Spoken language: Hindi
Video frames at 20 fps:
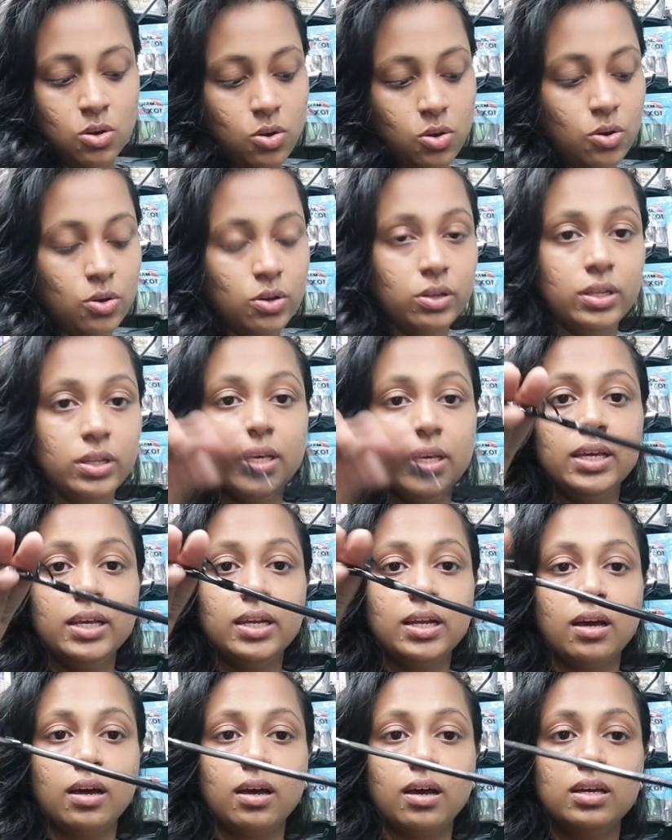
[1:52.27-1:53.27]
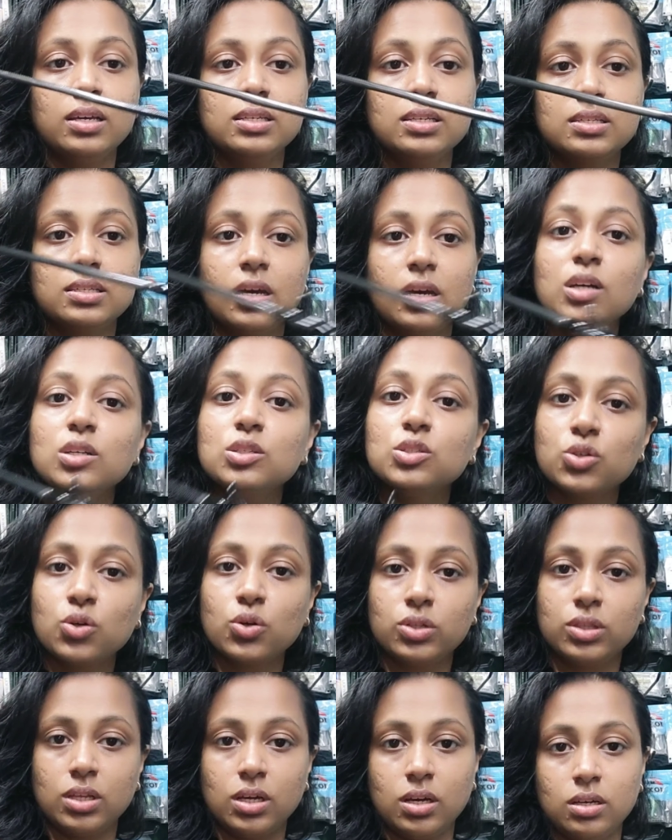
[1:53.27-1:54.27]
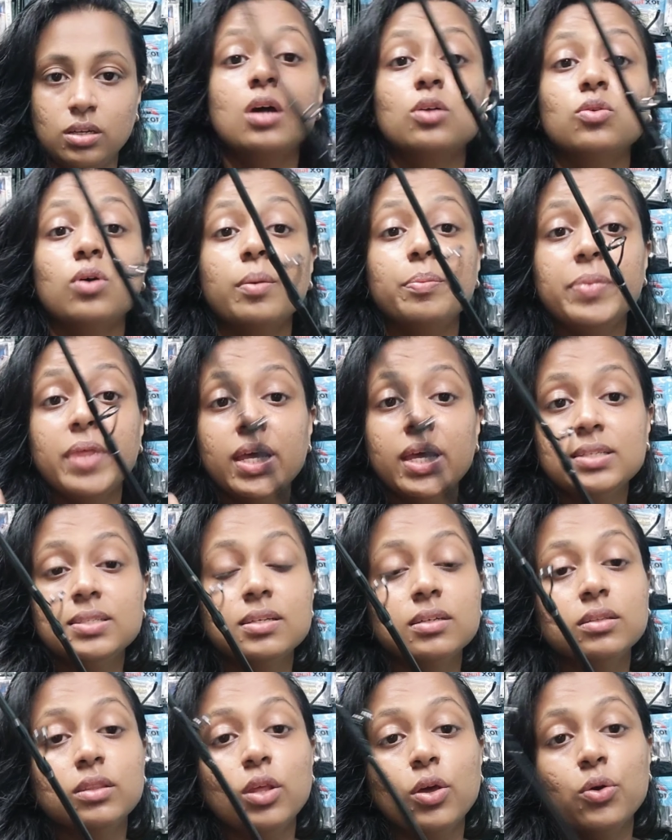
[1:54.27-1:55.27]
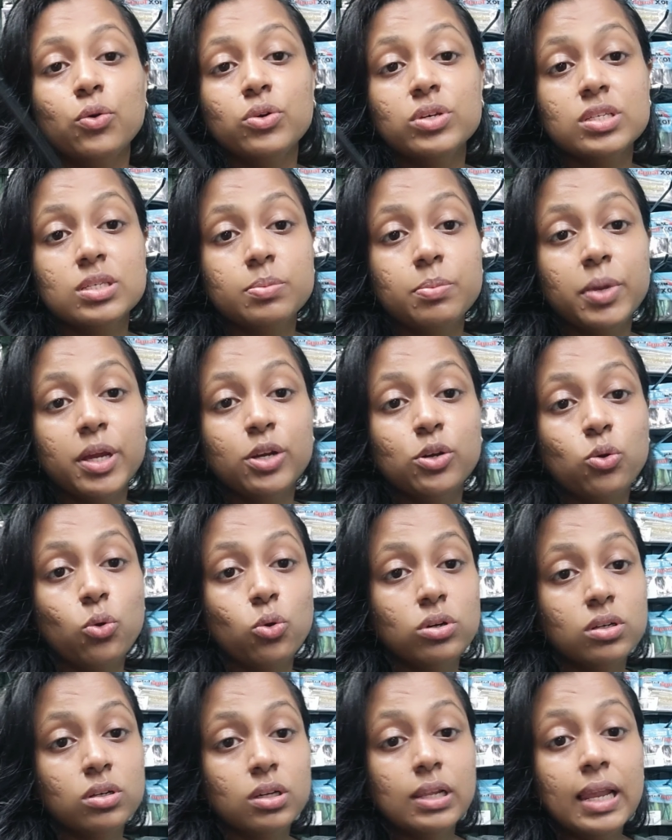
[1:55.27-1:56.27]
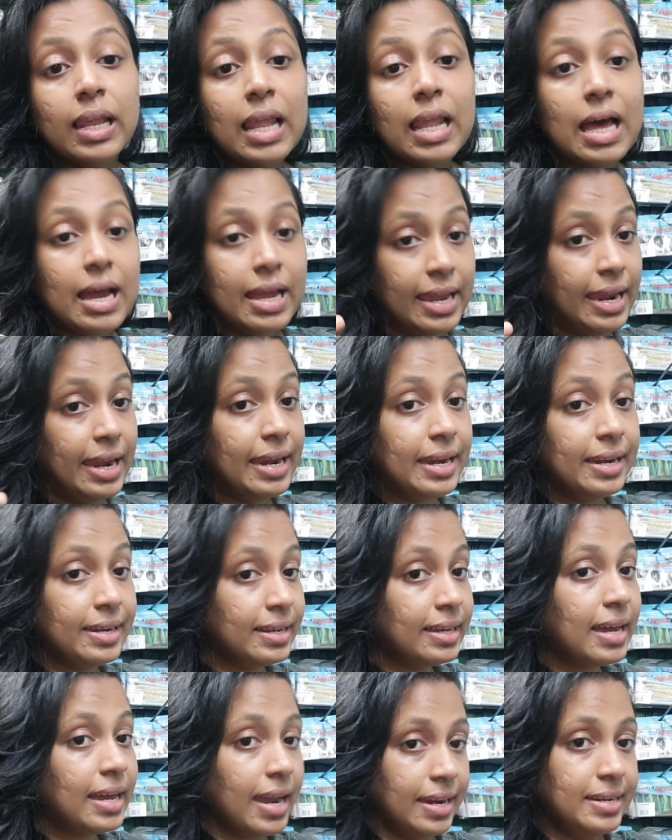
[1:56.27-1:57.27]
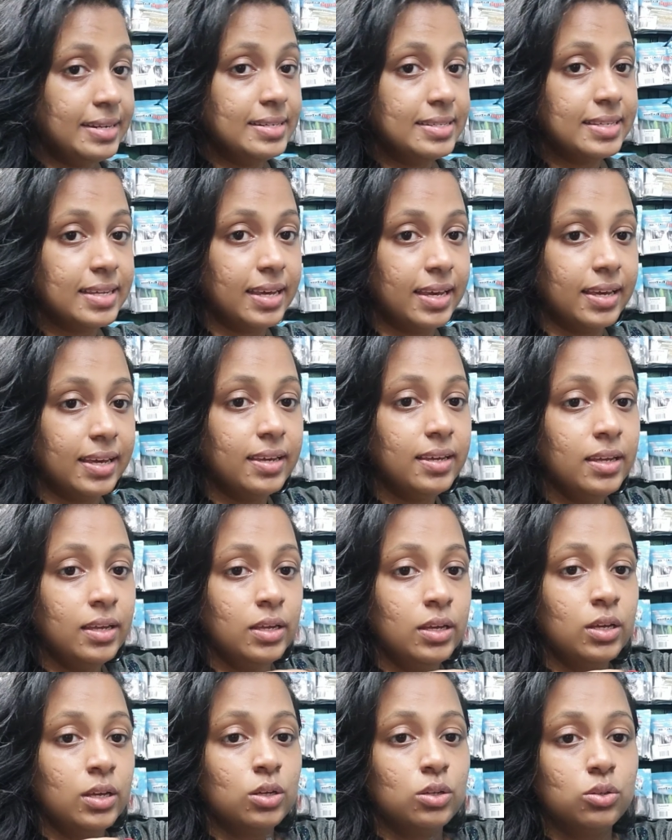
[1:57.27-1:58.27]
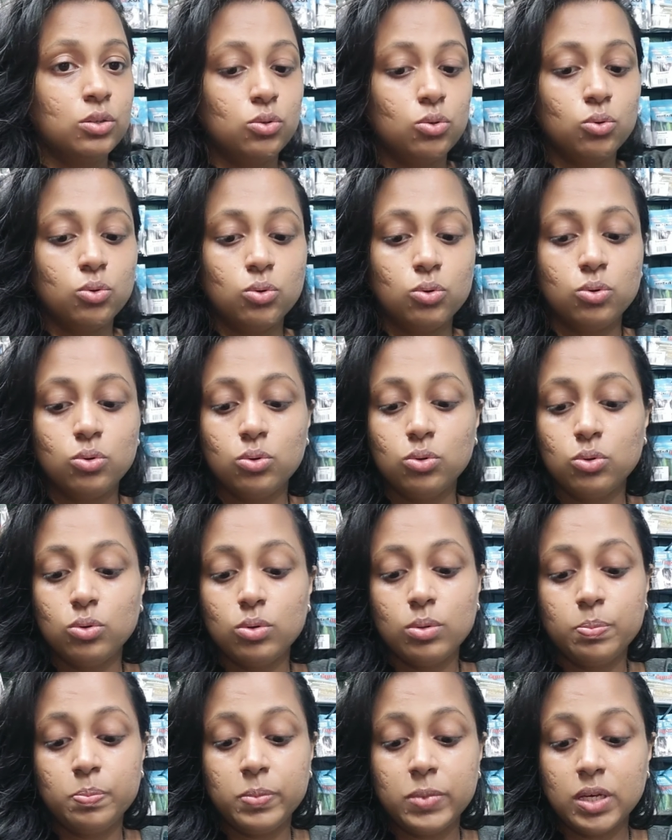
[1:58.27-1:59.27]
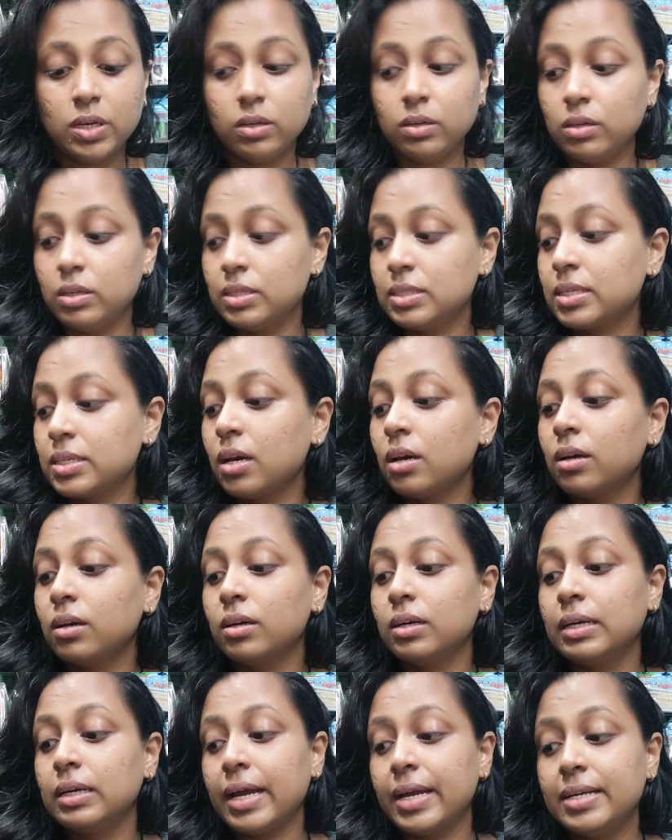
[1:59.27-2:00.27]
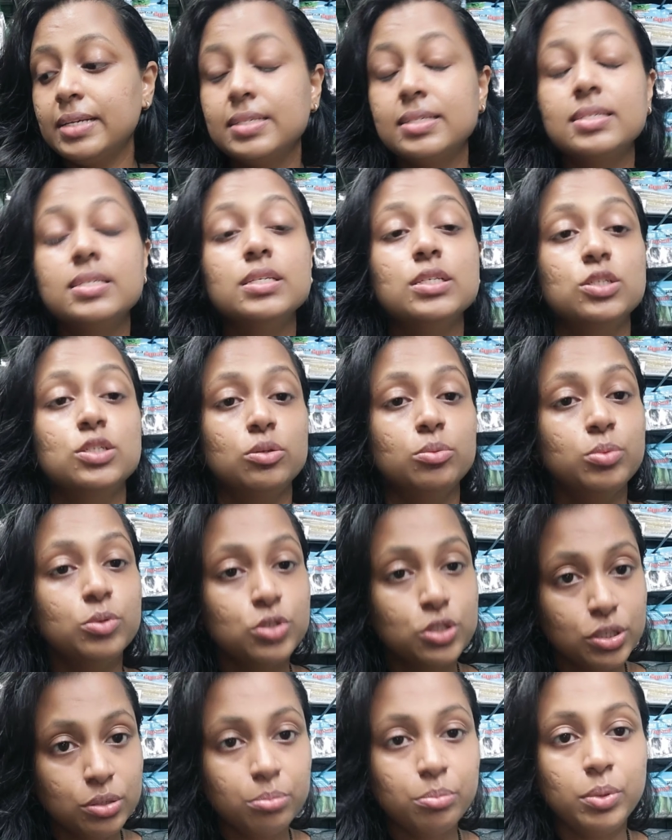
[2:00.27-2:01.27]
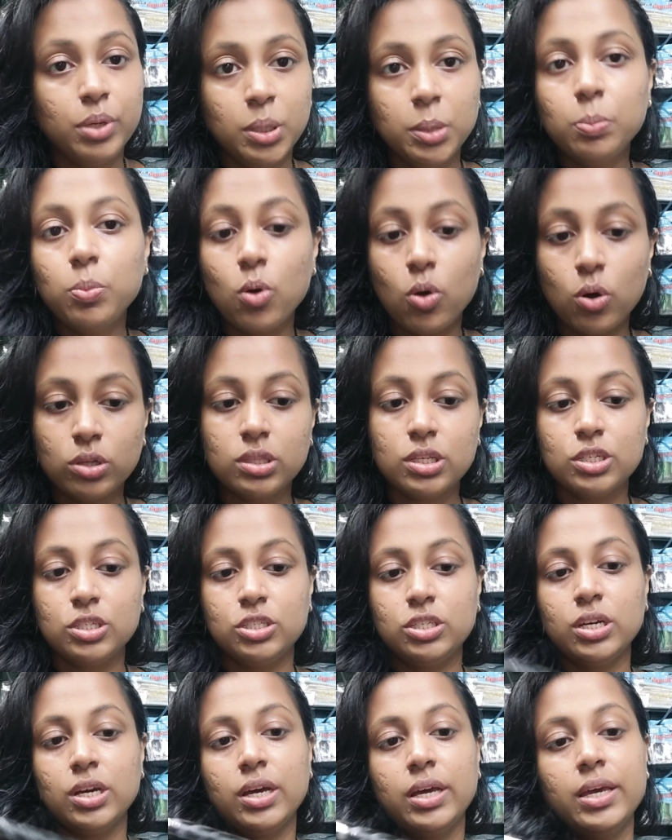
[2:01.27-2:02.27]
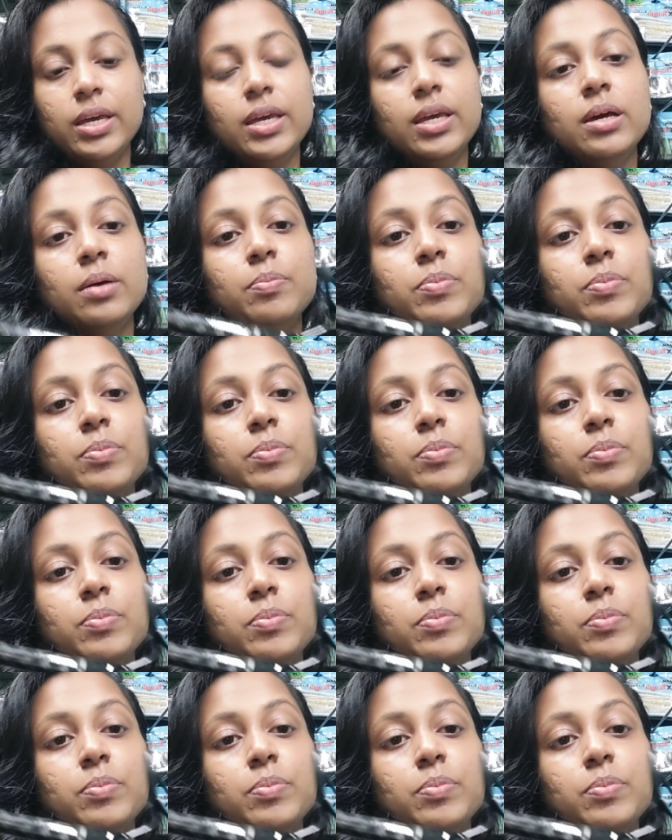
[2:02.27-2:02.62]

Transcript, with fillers: और ये रहा इसका चौथा तो आप देख सकते हो इसमें टोटल एट गाइड्स है तो इसका गाइड्स डिस्ट्रीब्यूशन भी बहुत अच्छा है आप